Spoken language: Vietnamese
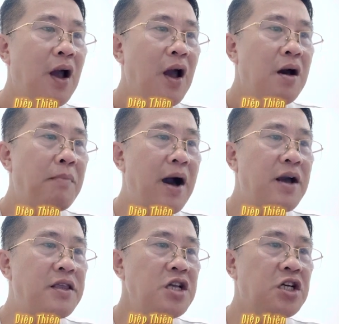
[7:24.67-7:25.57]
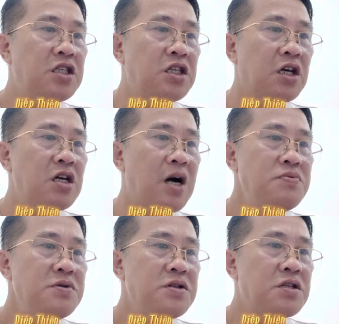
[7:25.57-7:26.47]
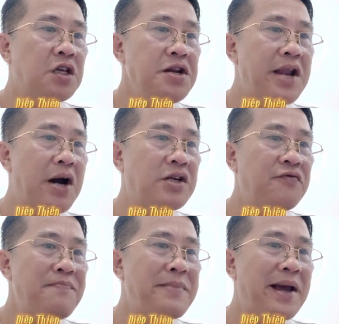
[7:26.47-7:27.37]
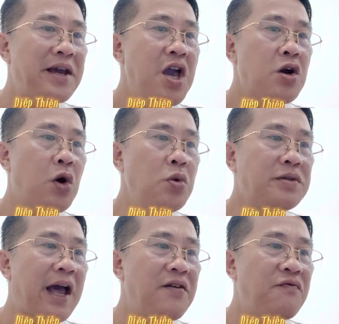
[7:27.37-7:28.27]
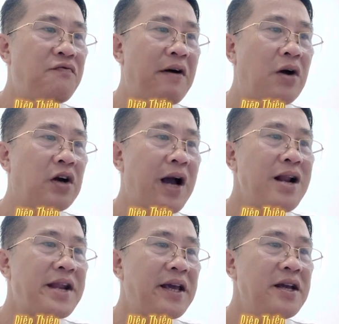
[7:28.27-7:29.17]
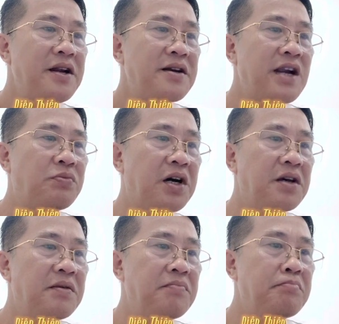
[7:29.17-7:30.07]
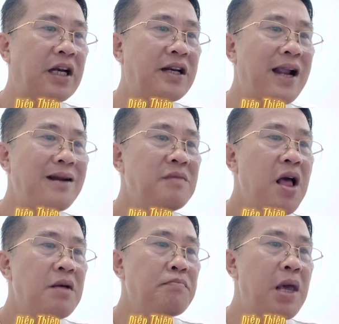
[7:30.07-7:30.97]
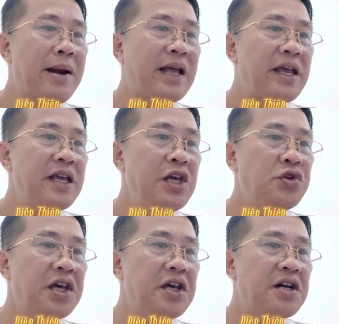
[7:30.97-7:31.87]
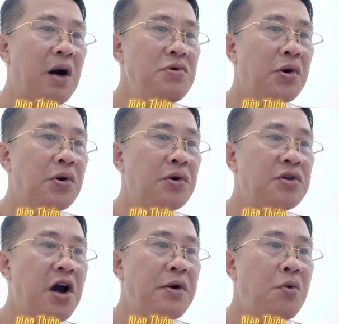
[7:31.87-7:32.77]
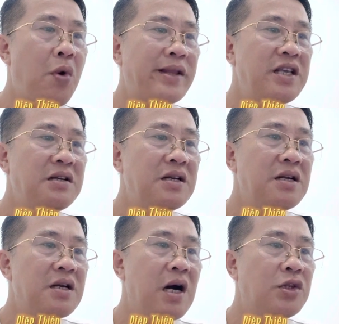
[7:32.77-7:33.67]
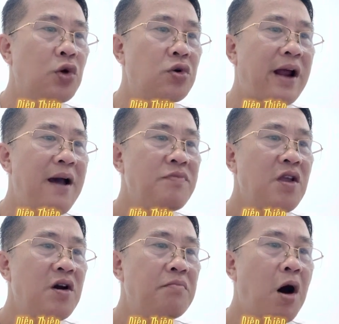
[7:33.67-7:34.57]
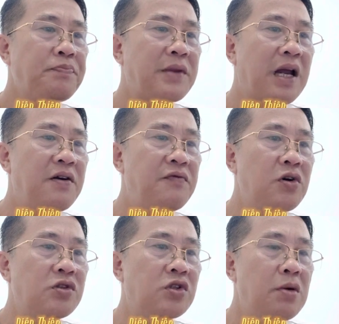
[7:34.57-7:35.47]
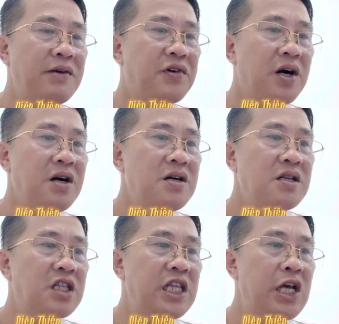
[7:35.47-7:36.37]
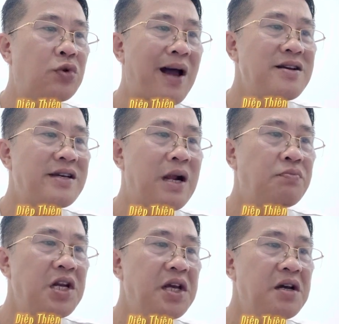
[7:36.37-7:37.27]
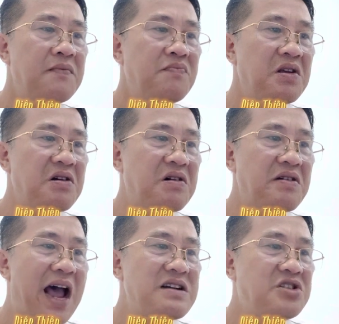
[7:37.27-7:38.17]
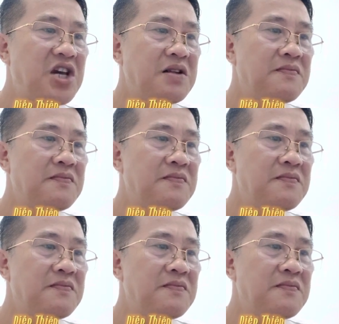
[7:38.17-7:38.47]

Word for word: Mà với sự trưởng khống chiến đạo trận pháp này cũng tại vào thời khắc này, đồng thời bạch nát bị bàn tay yêu dị khổng lồ do Đông Hoàng Thái Nhất ngưng tụ ra, bóp thành vô số mảnh vỡ, tiêu tán trong thiên địa. Đáng chết!